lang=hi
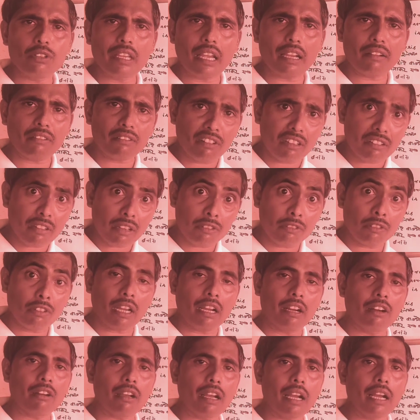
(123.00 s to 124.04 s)
हो जा
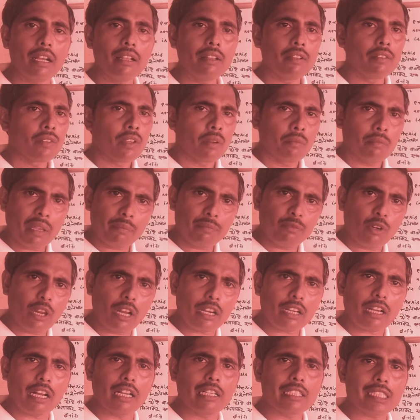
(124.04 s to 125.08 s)
होगा मैं
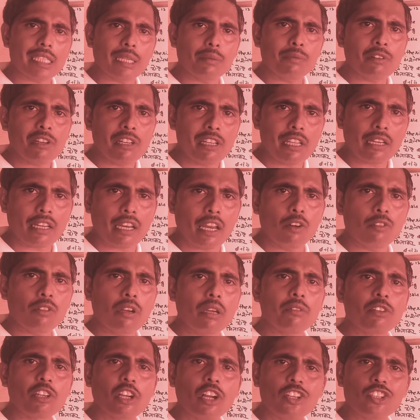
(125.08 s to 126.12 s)
पूरा कॉन्सेप्ट क्लियर
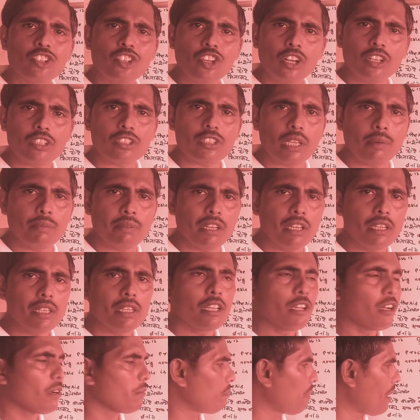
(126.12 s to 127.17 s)
कराऊंगा बिकॉज कॉन्सेप्ट
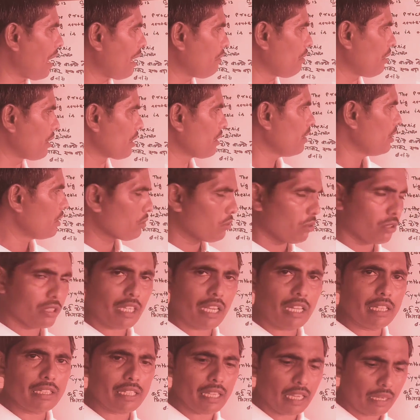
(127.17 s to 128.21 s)
इज पावर तो
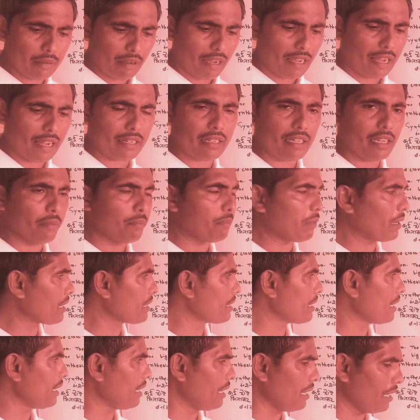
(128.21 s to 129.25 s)
चलते हैं आगे
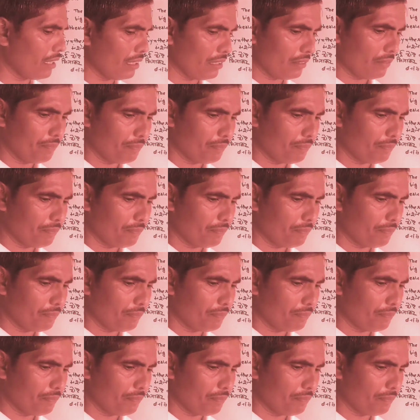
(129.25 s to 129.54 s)
बढ़ते हैं